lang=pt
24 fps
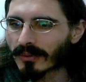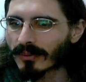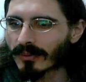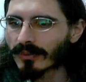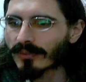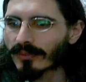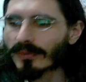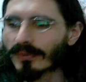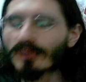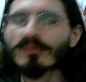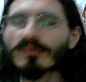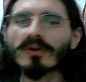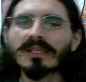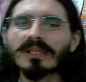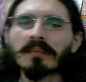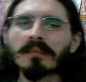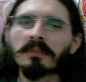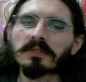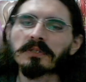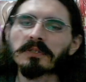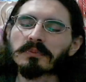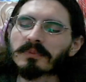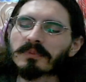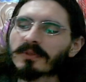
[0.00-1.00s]
Foi foda
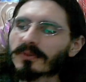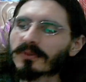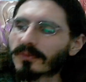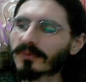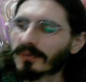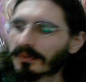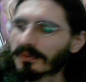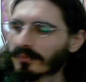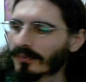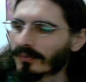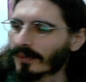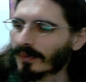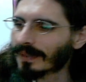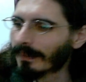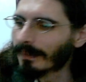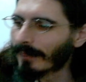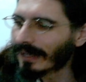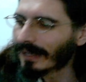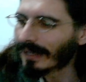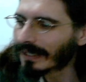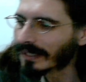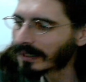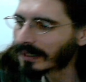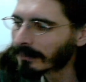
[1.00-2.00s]
mesmo. Foi foda
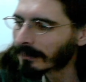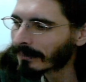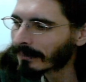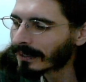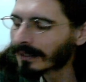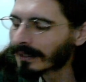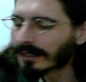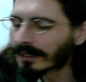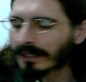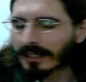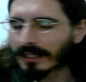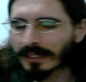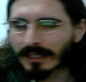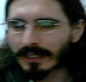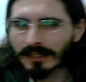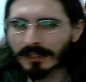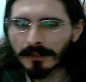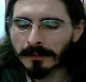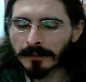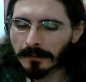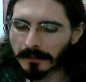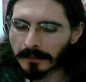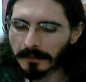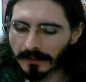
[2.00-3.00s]
pra caramba
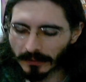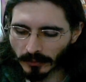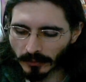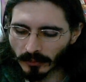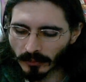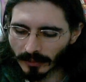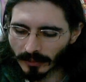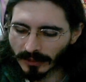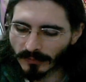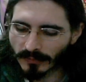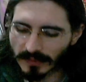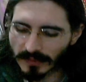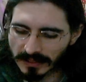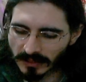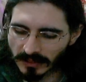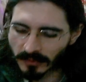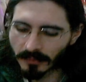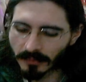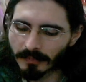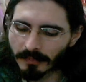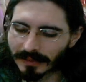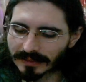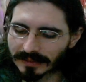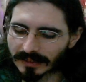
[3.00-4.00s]
e eu tô aqui
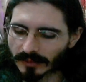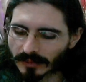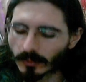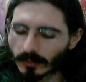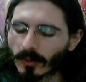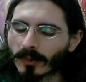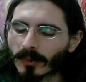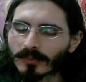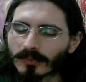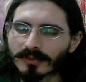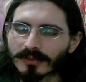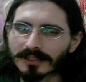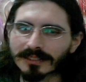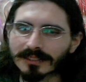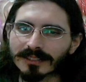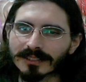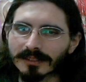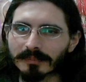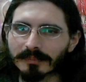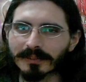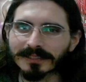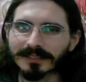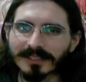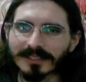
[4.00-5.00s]
fazendo, prestando contas
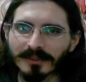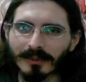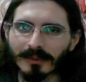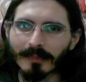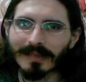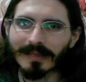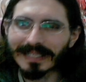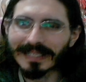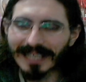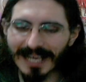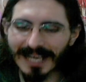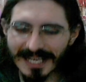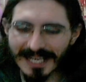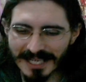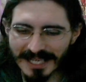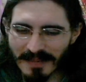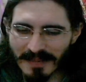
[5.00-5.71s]
e prestando uma homenagem